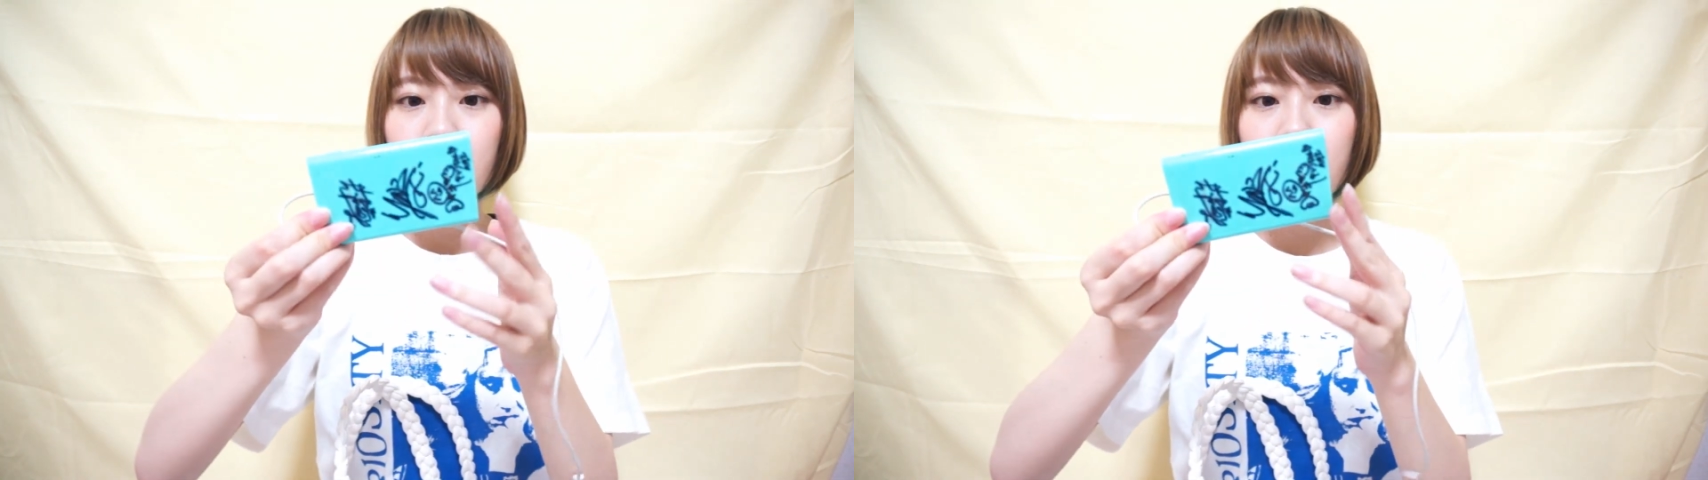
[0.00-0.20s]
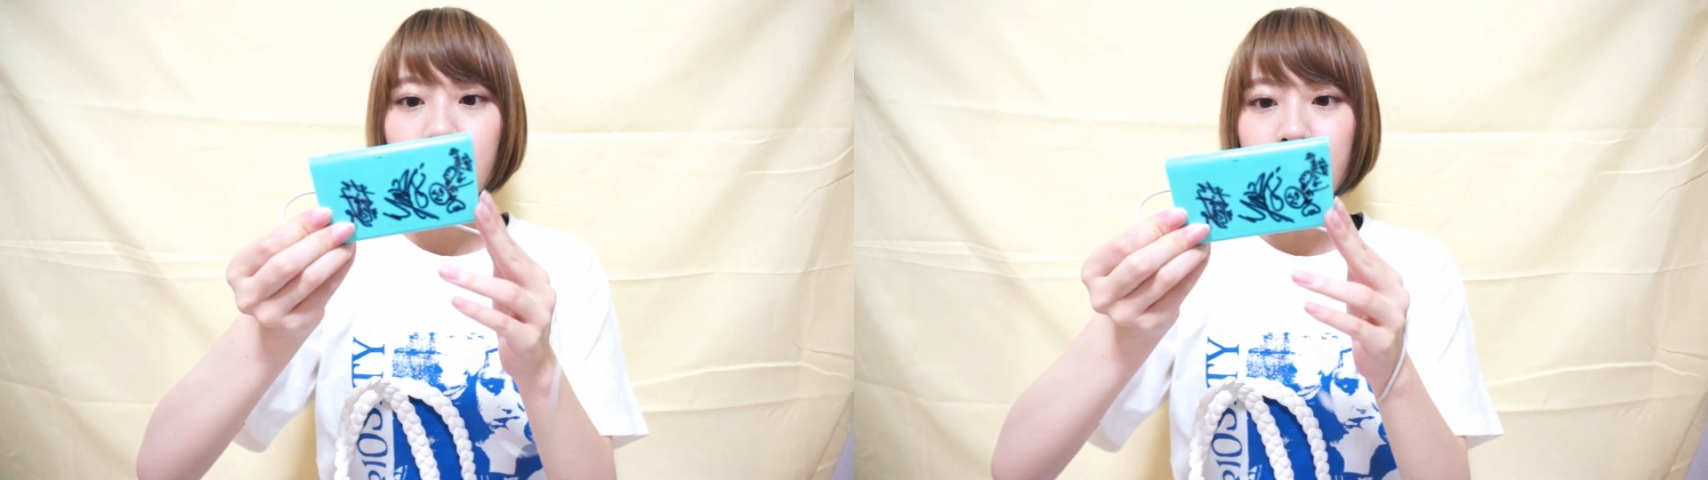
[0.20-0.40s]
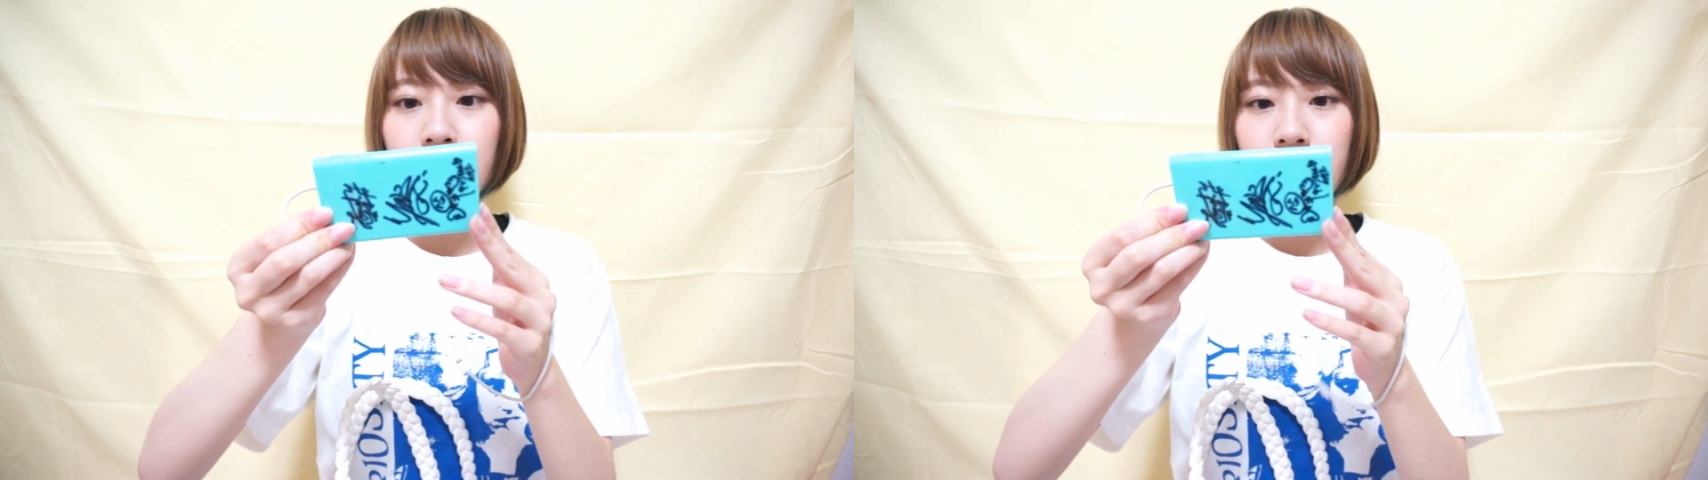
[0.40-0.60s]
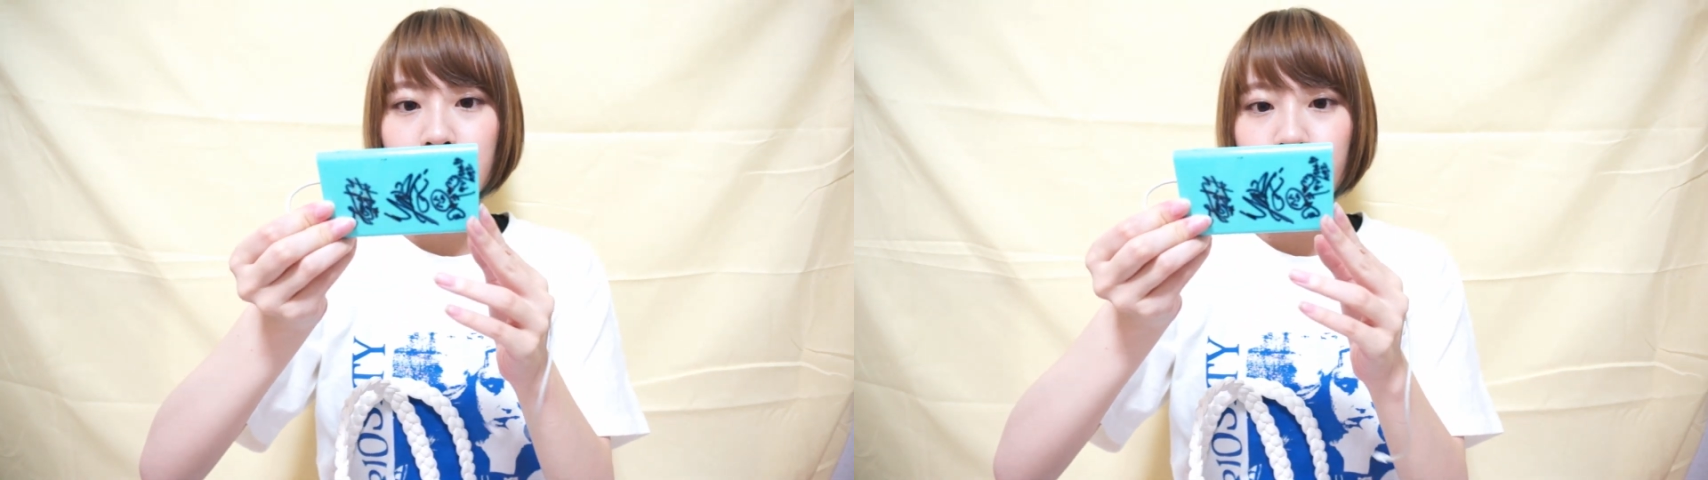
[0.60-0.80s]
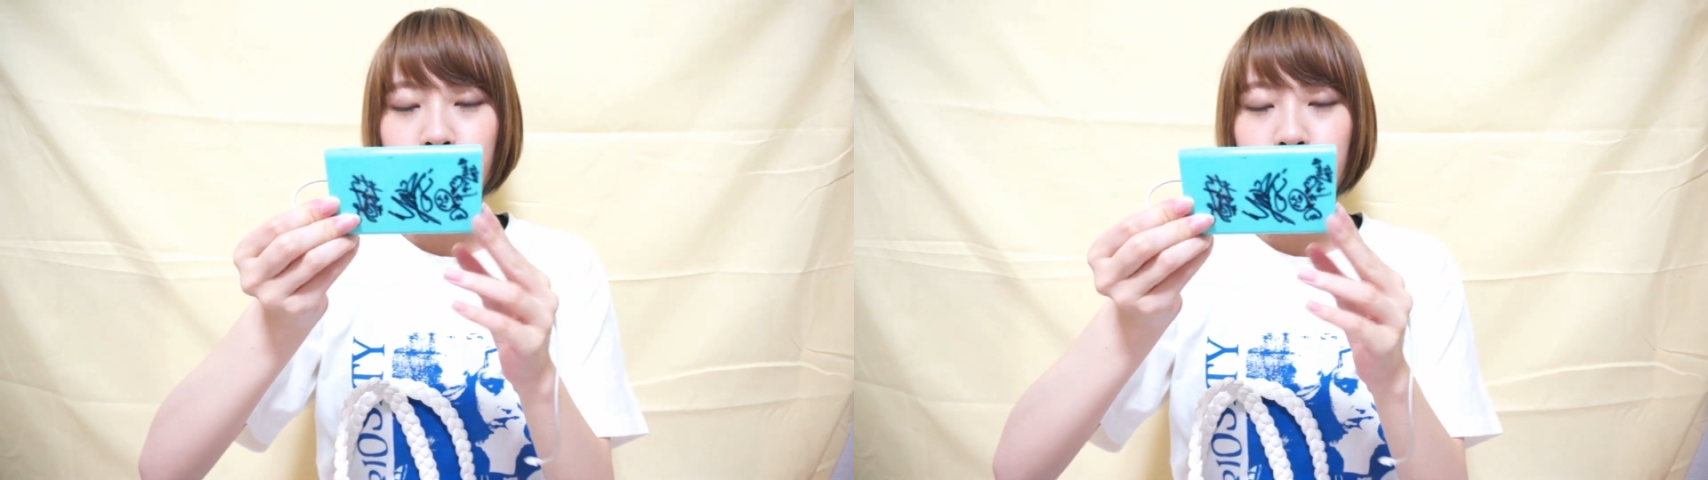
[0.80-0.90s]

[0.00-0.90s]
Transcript: なんだっけ